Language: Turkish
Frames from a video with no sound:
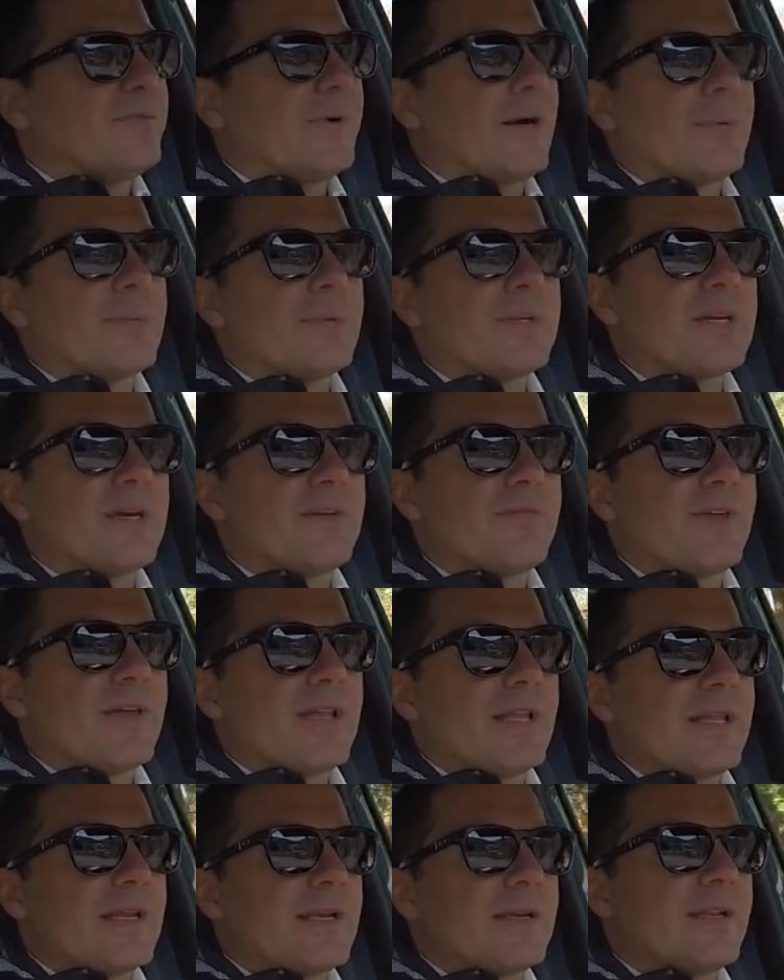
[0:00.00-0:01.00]
fabrika
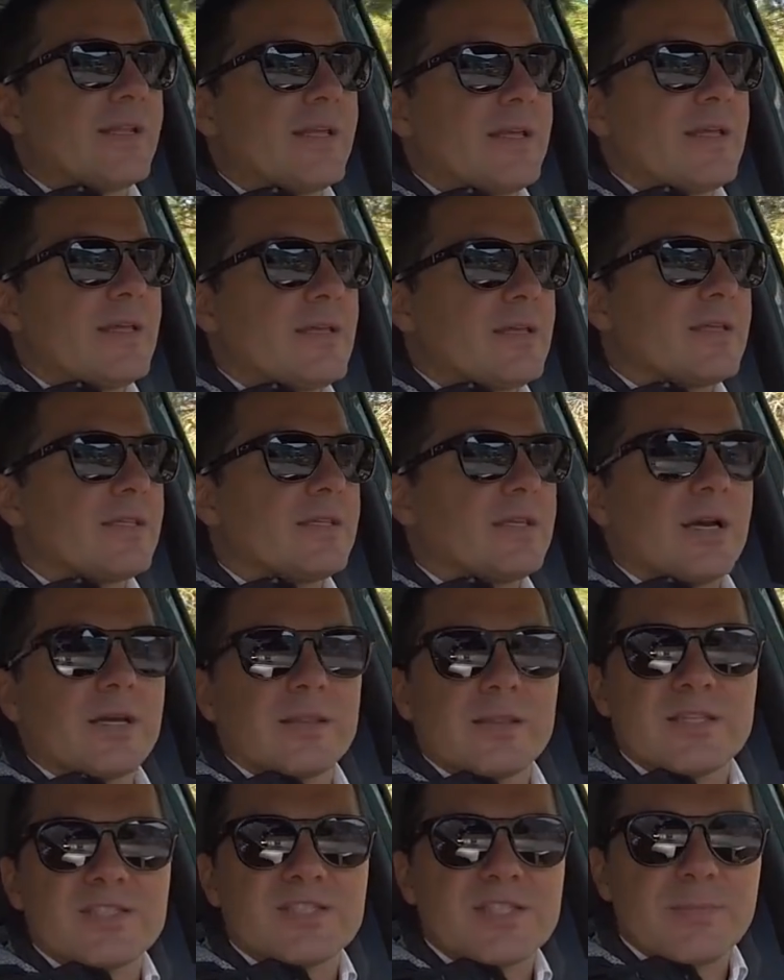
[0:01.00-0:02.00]
verilerine
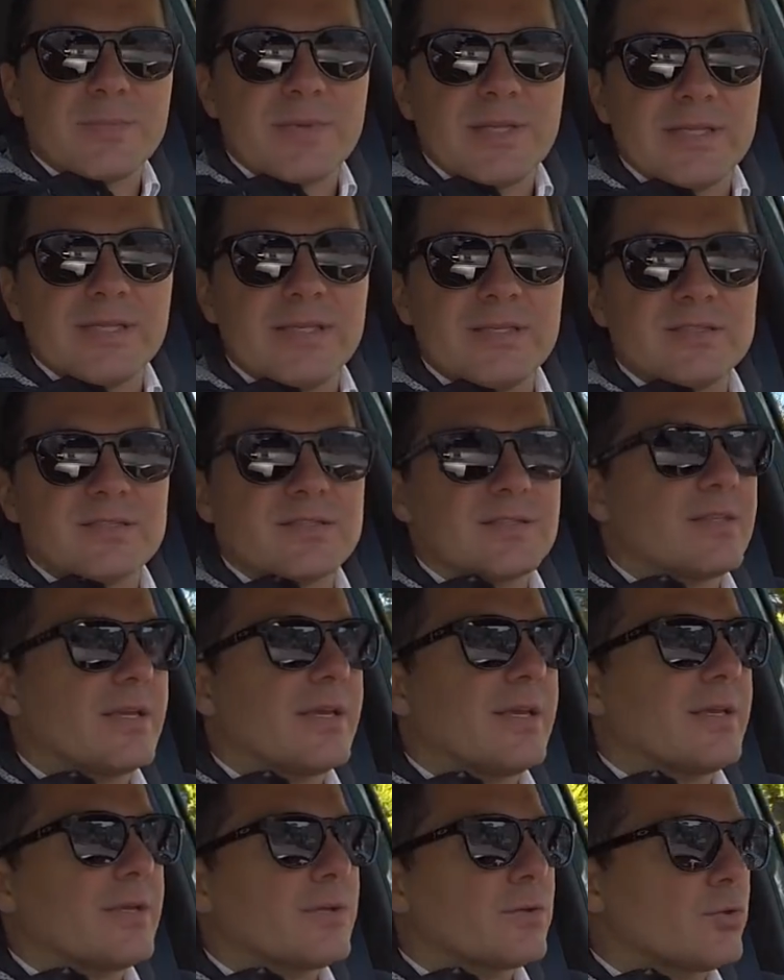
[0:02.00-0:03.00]
yaklaşabildiğinizi
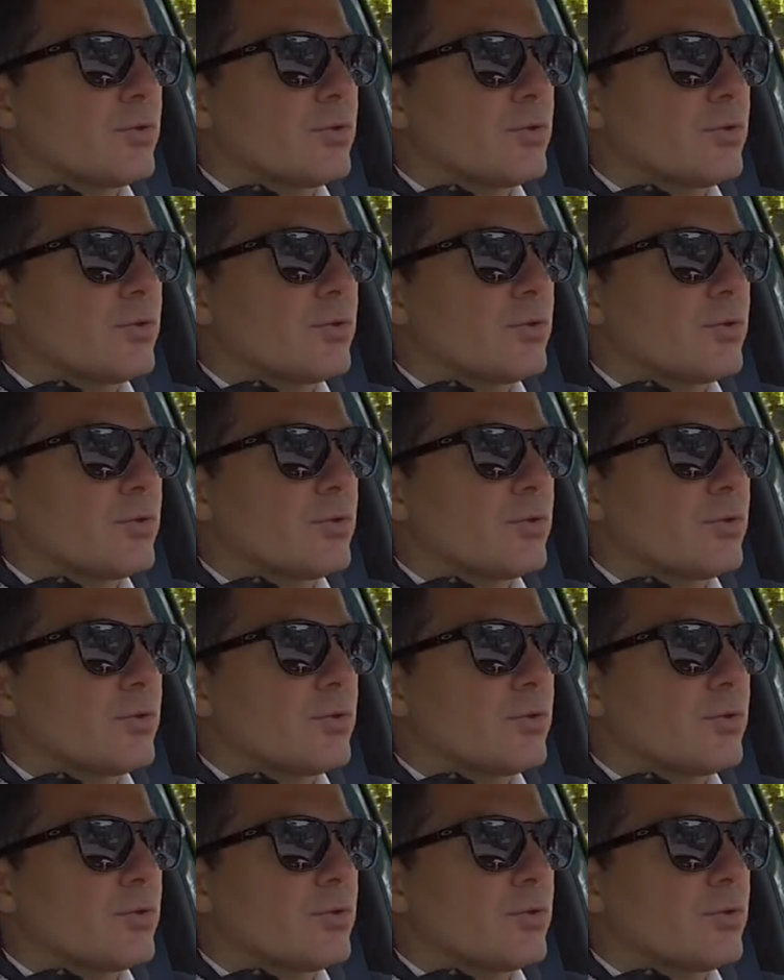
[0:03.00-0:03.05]
de